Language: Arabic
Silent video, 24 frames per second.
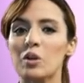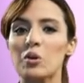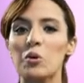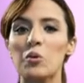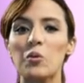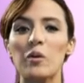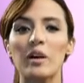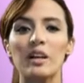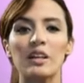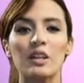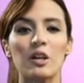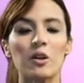
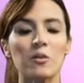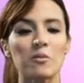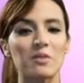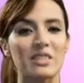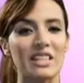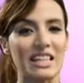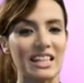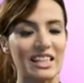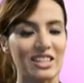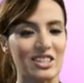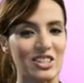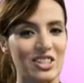هو يوم ديال
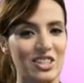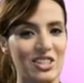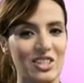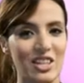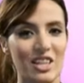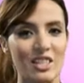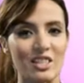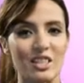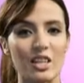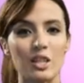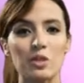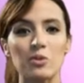
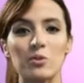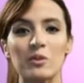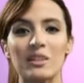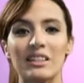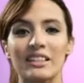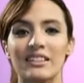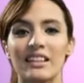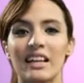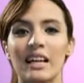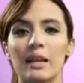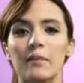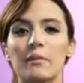الاحتجاجات
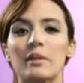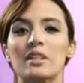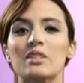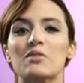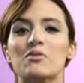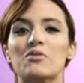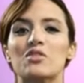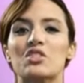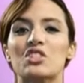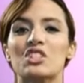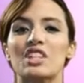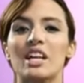والاضرابات
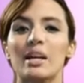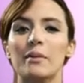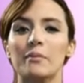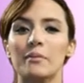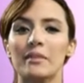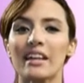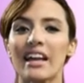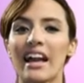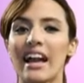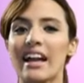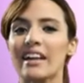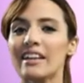في
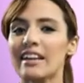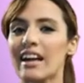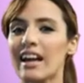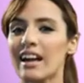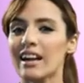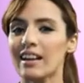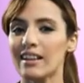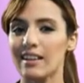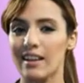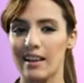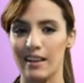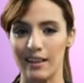جميع
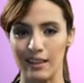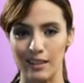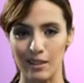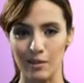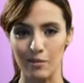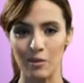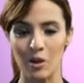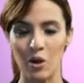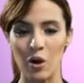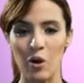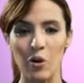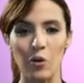انحاء العالم
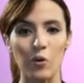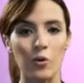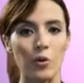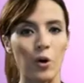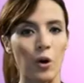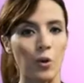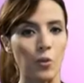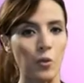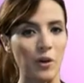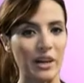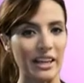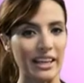
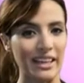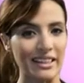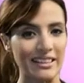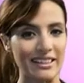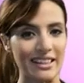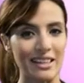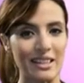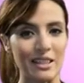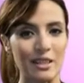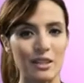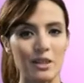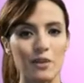وهو
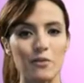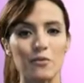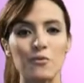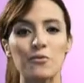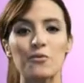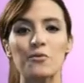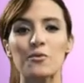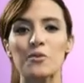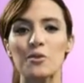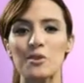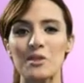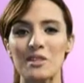كذلك
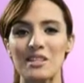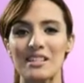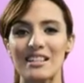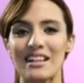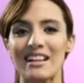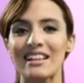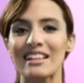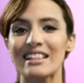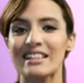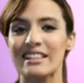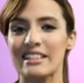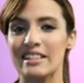فرصه
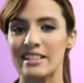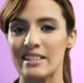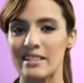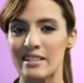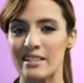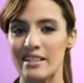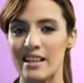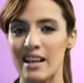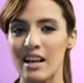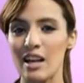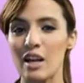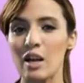
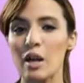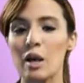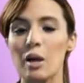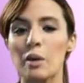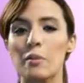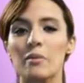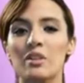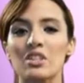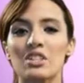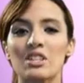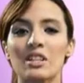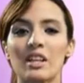للنساء
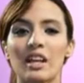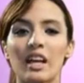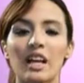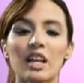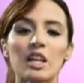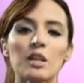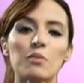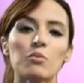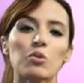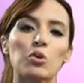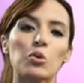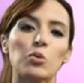باش
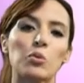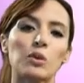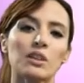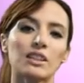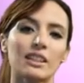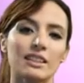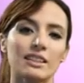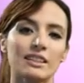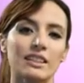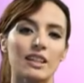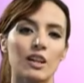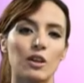نقيموا الوضع
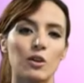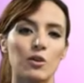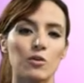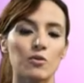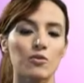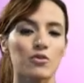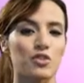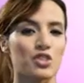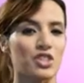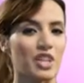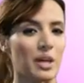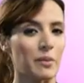ديالهم
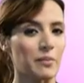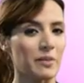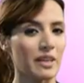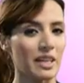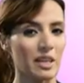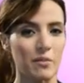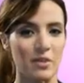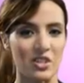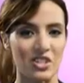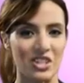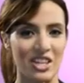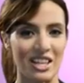في جميع
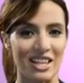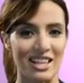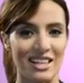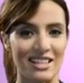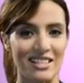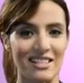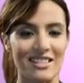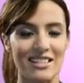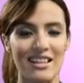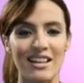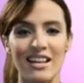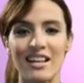
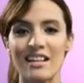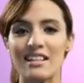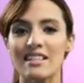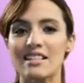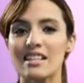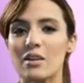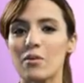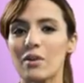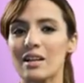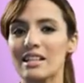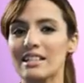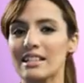المجالات
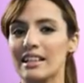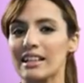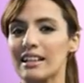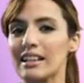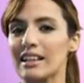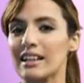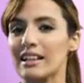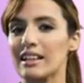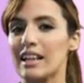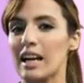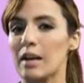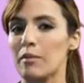سواء
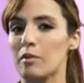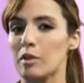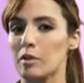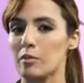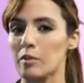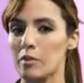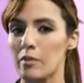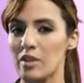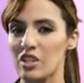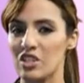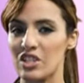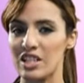تعلق الامر
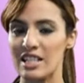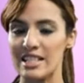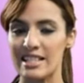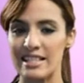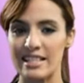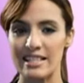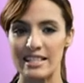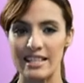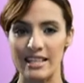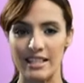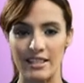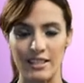بالمجال
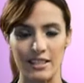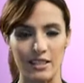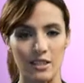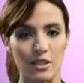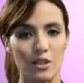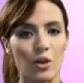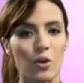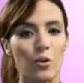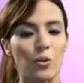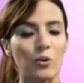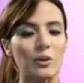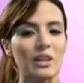السياسي
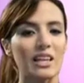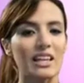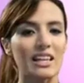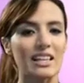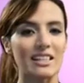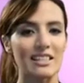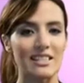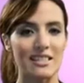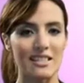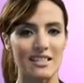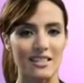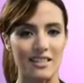ولا
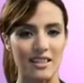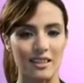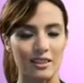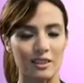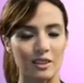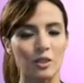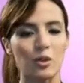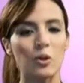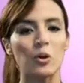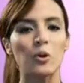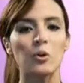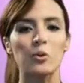
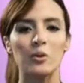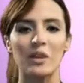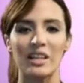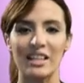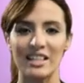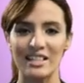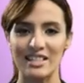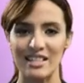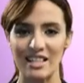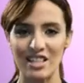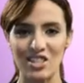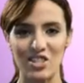الاقتصادي ولا
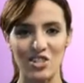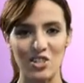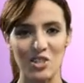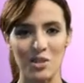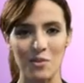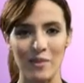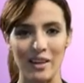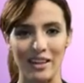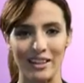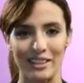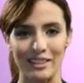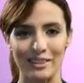حتى
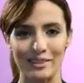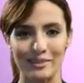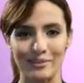الاجتماعي